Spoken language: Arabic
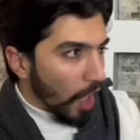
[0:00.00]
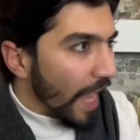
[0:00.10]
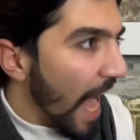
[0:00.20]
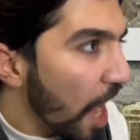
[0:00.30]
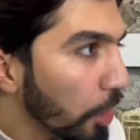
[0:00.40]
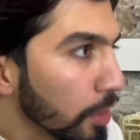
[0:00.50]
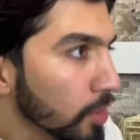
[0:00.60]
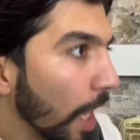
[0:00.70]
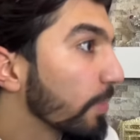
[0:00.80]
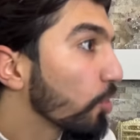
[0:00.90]
اه يا حقير
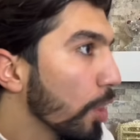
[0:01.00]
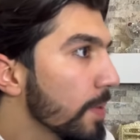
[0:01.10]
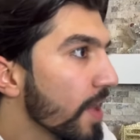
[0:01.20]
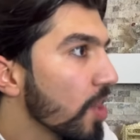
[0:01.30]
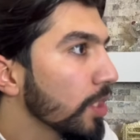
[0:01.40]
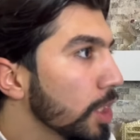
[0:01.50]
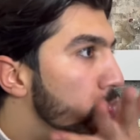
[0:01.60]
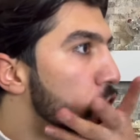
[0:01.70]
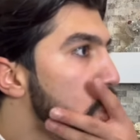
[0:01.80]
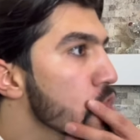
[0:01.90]
عم تقول لي بلاغي
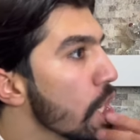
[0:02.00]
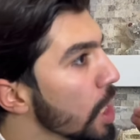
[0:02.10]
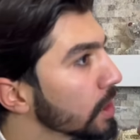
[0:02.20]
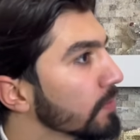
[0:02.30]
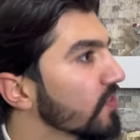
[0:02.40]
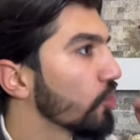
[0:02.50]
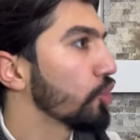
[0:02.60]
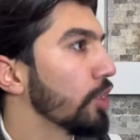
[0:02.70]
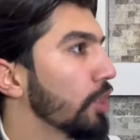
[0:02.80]
انا بفرجيك